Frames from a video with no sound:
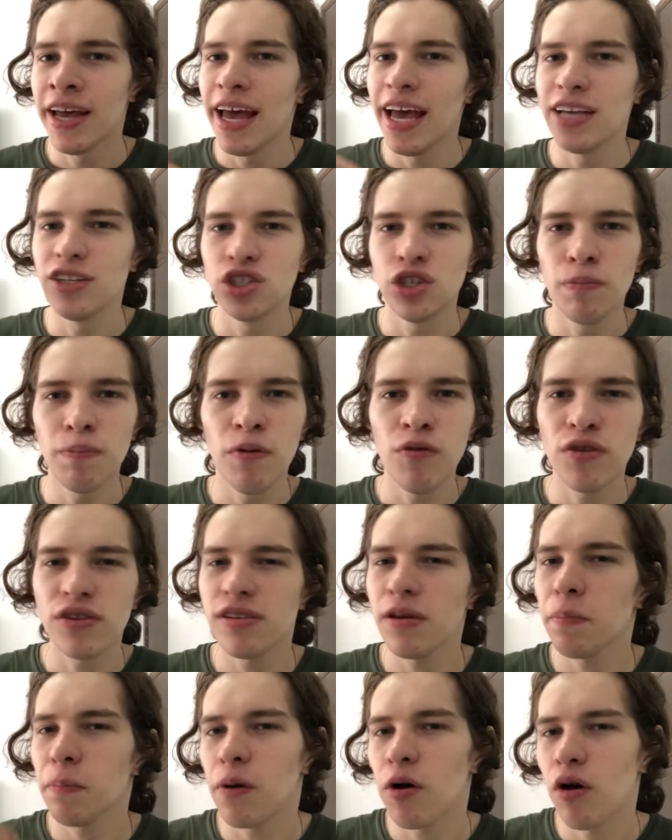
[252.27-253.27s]
É tipo,
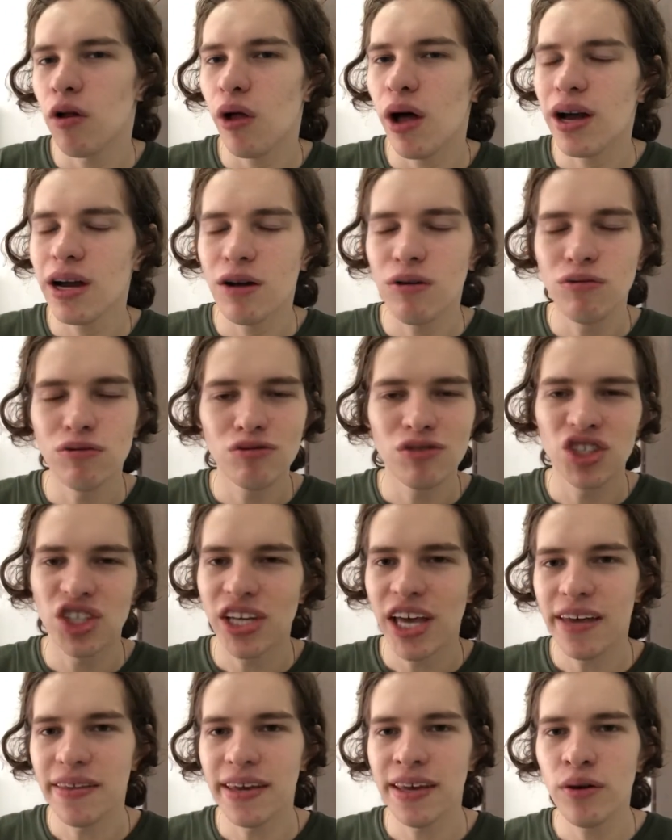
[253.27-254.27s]
você coloca um
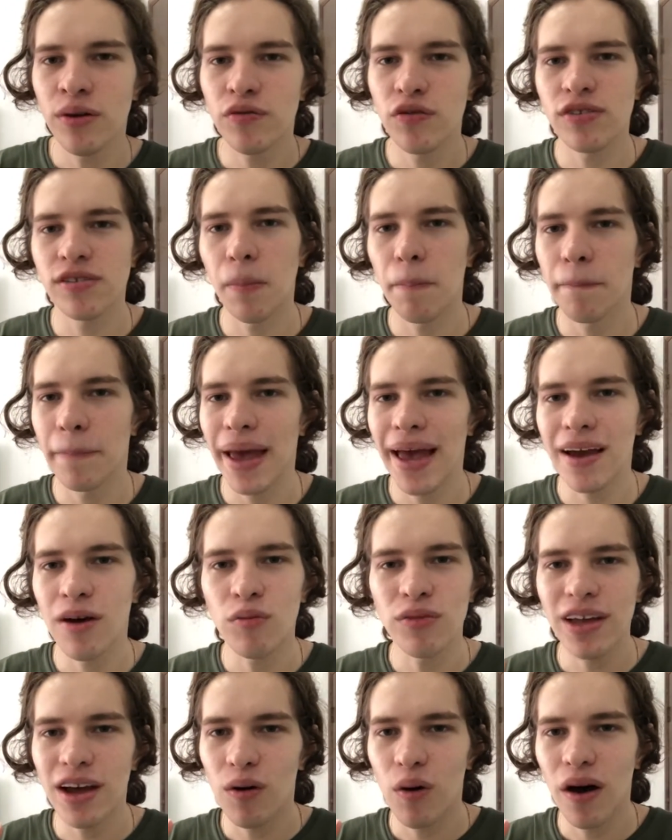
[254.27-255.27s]
dinheirinho e você pega
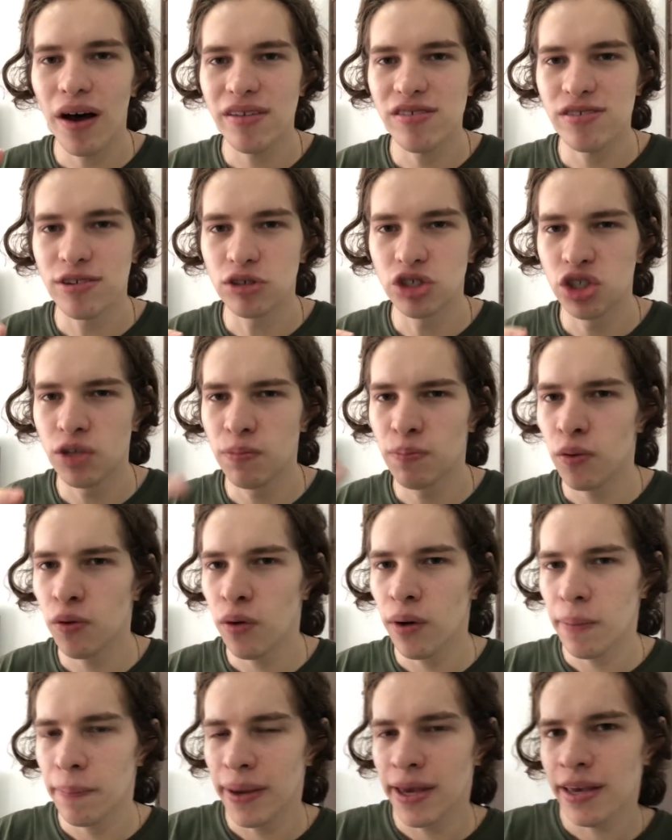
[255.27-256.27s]
um negócio.
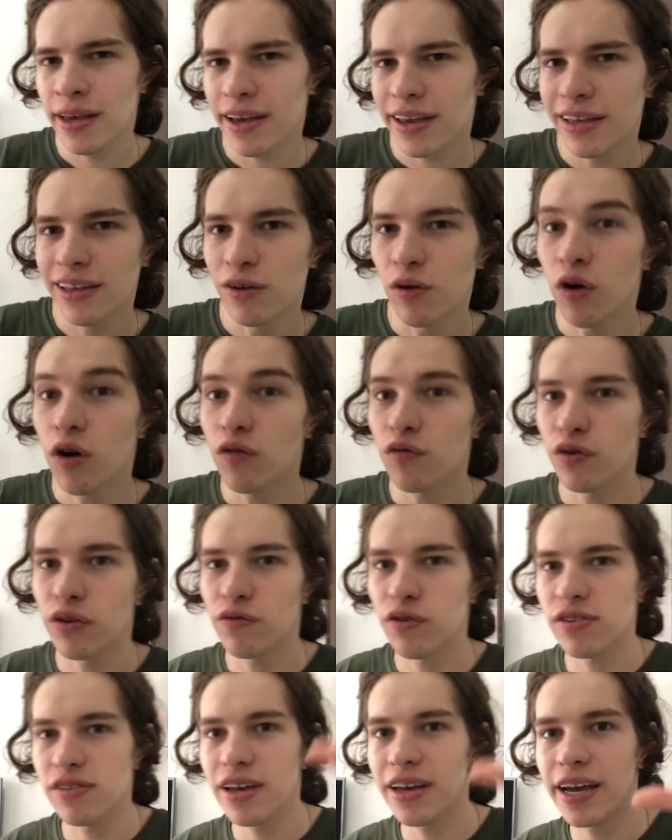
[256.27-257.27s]
Tipo, é bem aquele ovo e
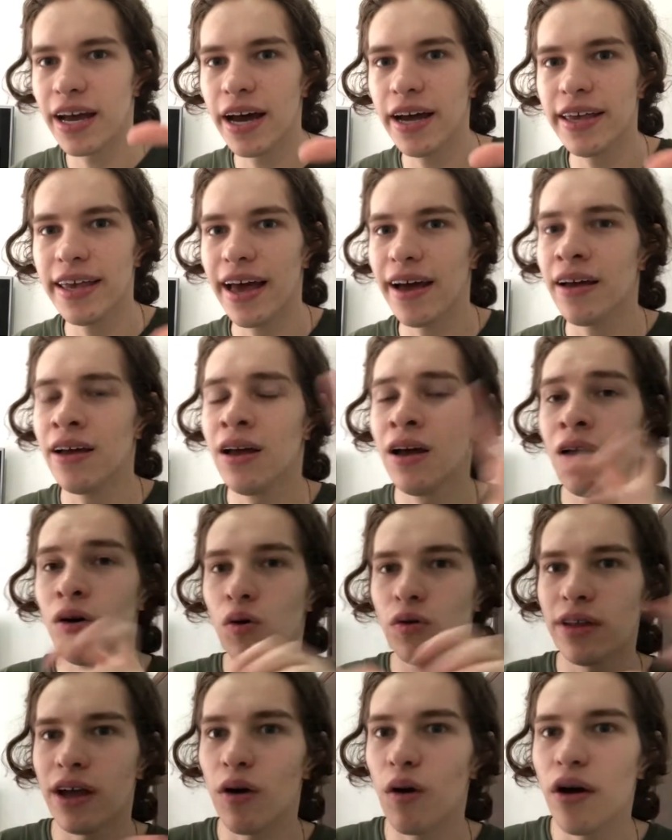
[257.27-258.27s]
você ganha
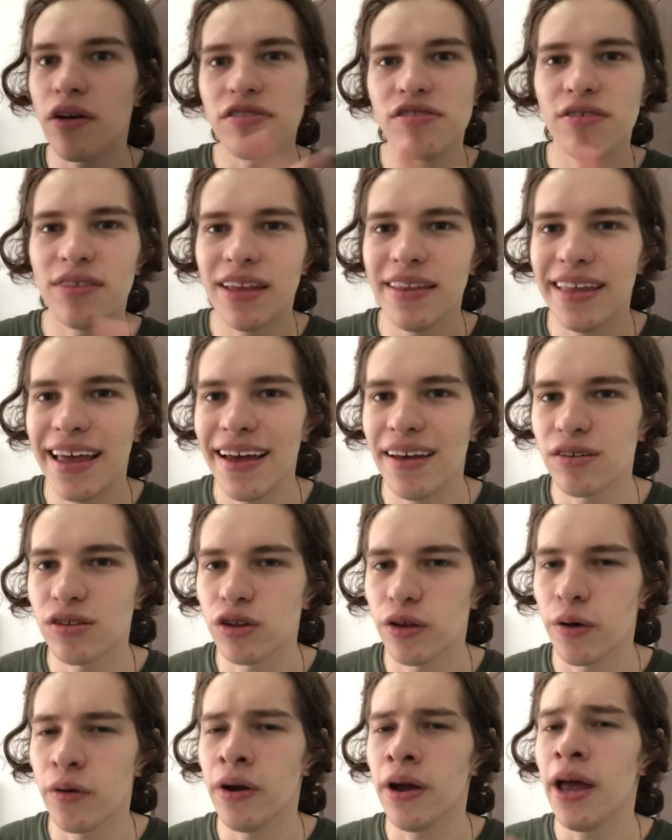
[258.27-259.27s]
o um negócio de
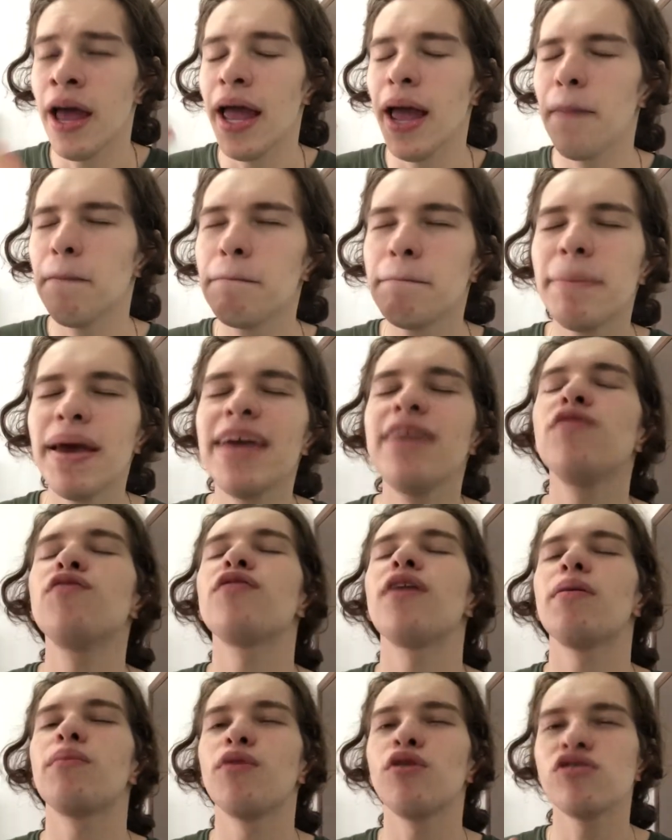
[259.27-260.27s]
dentro. É bem
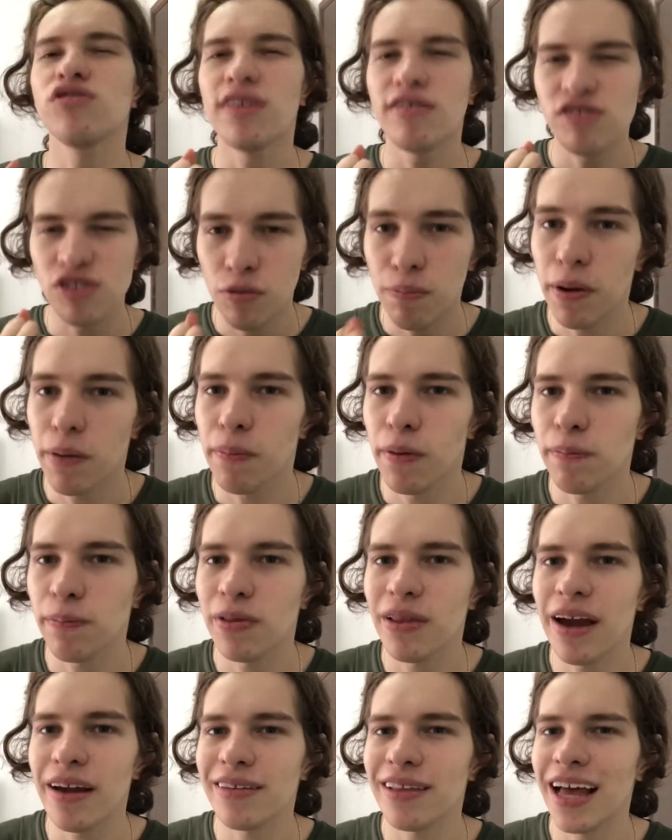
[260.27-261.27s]
famoso, é super
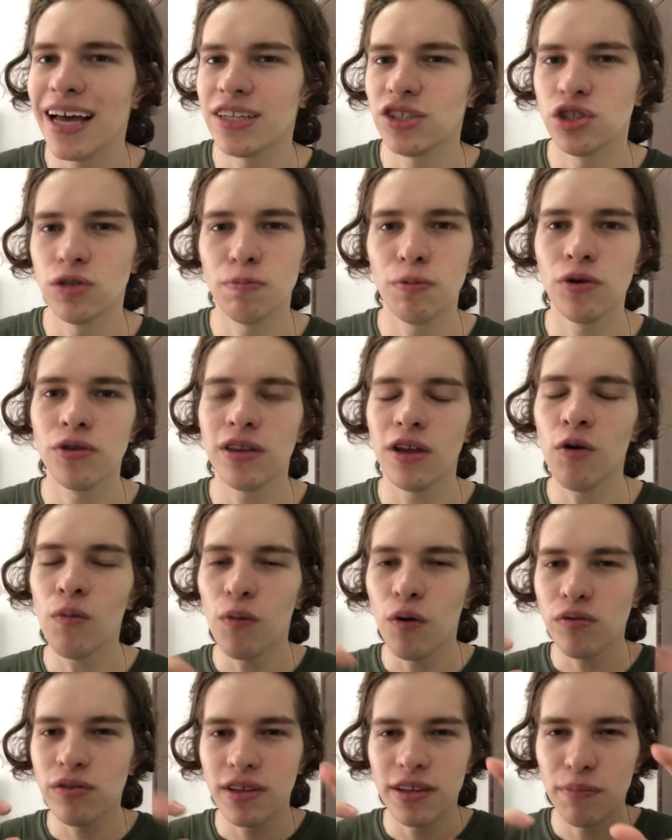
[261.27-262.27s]
popular lá. Tipo, tem um
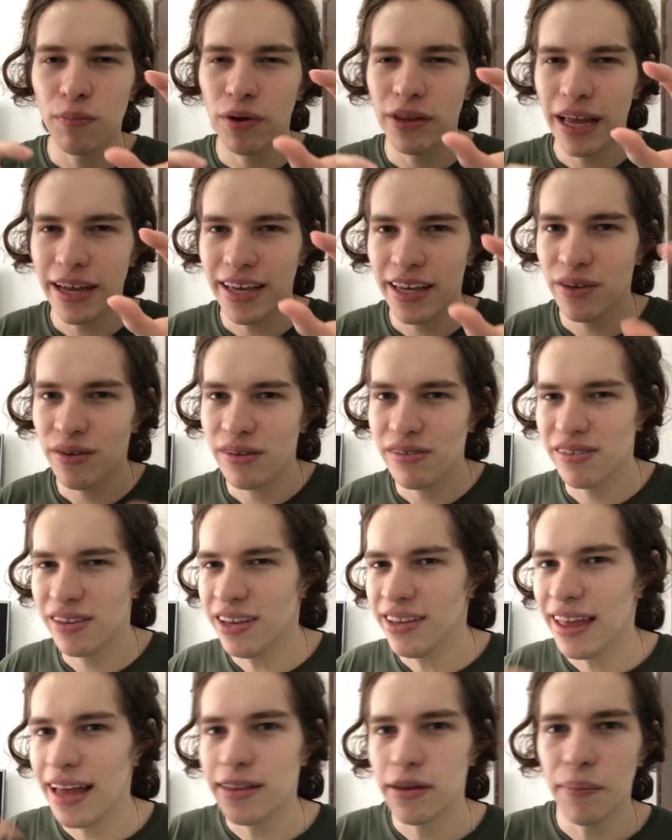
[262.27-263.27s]
monte de bonequinho
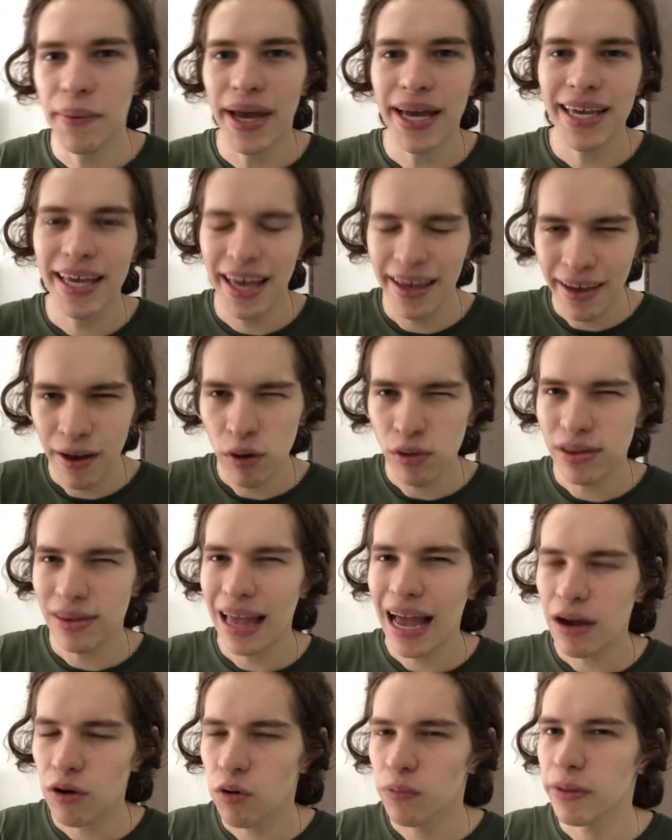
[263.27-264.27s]
assim de anime. Quem é o
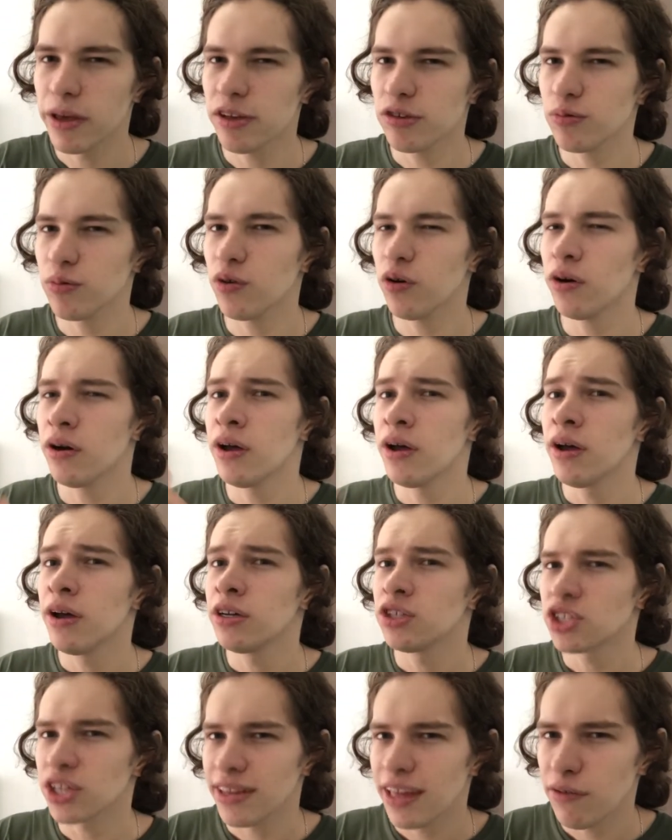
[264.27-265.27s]
taco mesmo
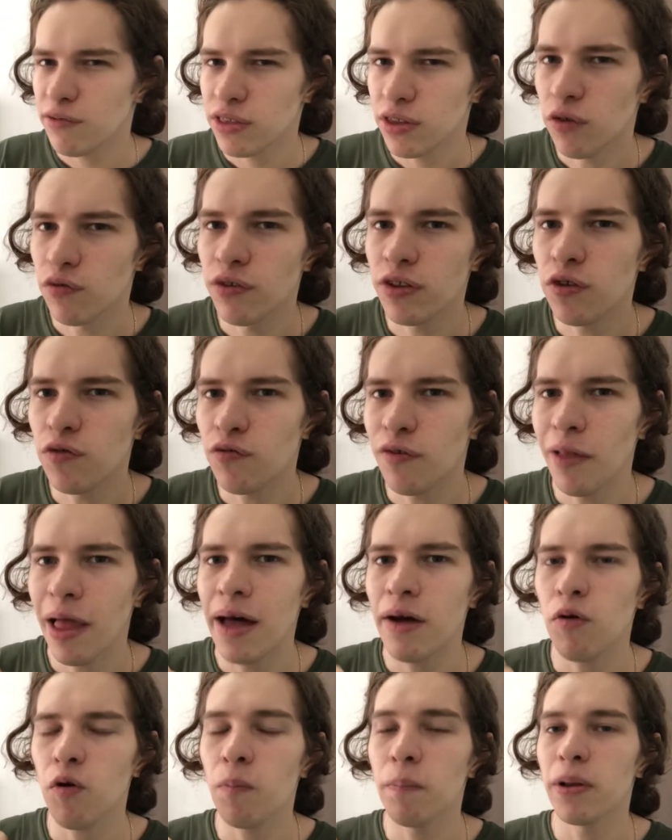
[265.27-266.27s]
já deve ter ouvido
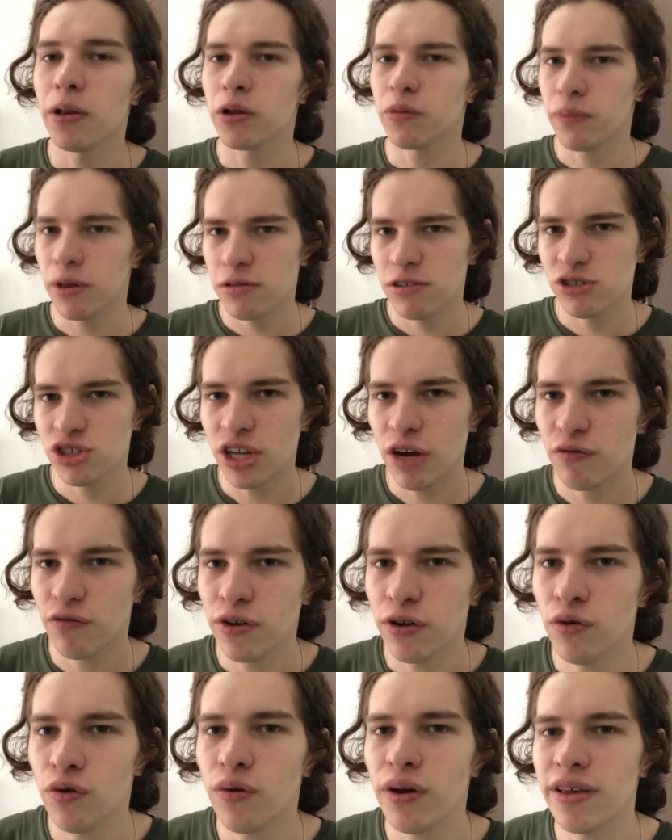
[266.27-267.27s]
falar ou pelo menos já
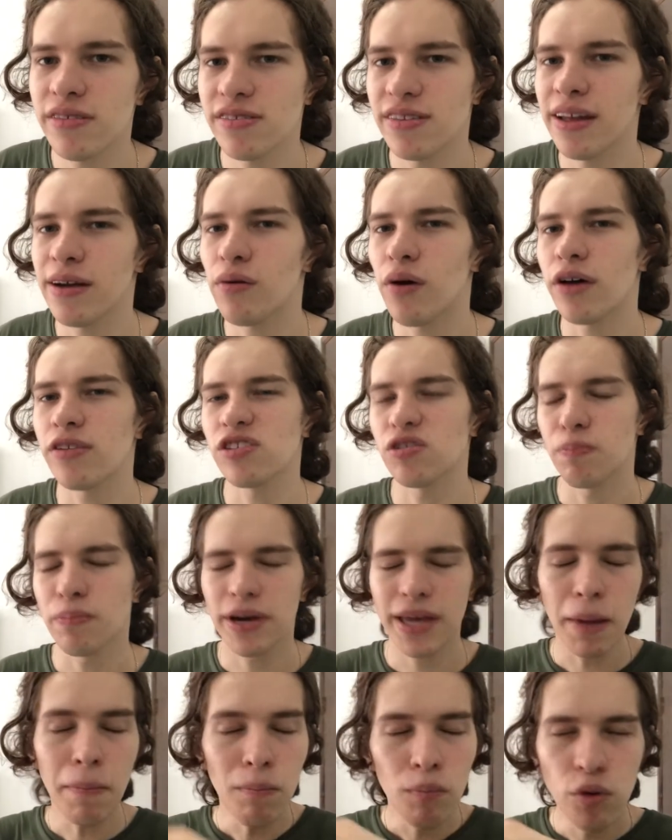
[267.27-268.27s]
viu esse negócio.
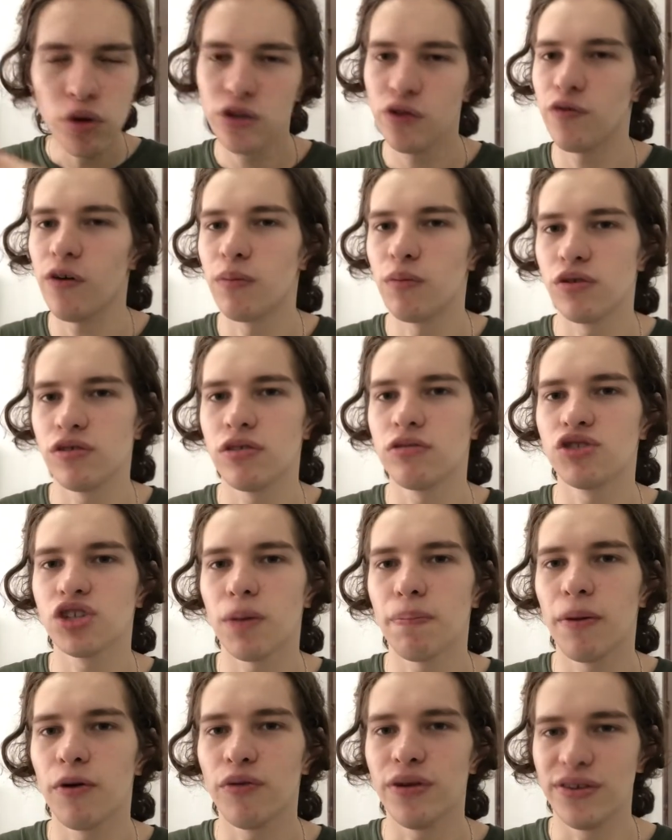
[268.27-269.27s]
Porque é muito famoso no
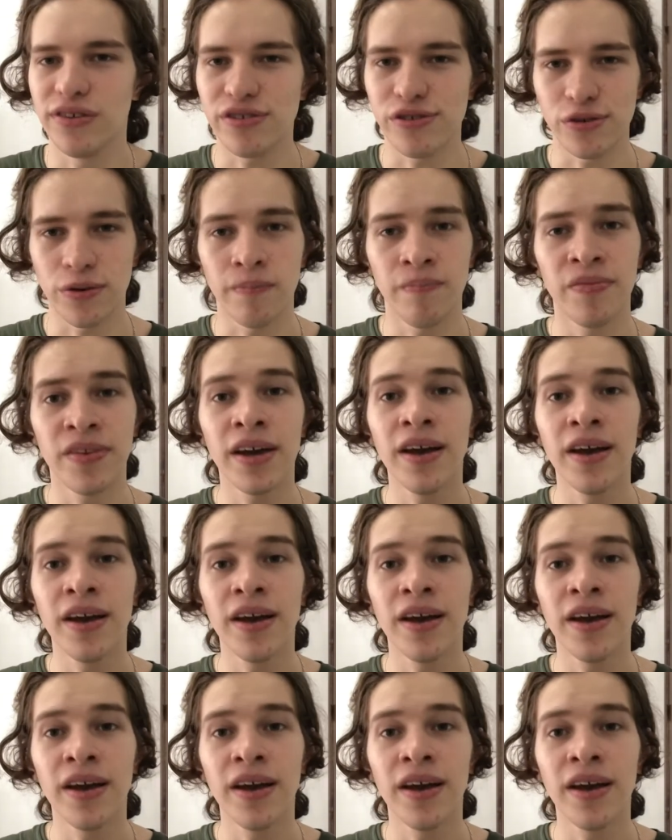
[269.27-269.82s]
Japão isso.